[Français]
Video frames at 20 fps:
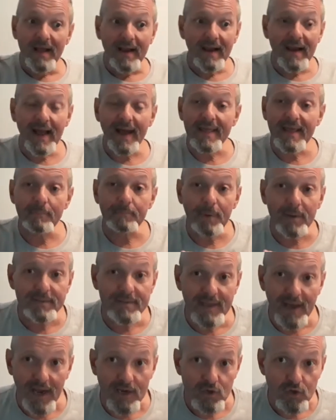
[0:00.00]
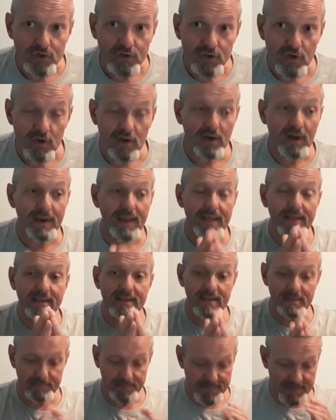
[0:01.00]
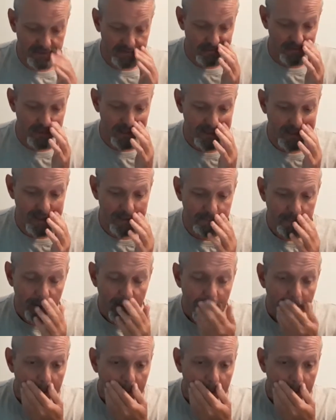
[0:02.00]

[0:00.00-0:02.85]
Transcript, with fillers: Là, il n'y a pas de tirage au sort. L'équipe, c'est une équipe.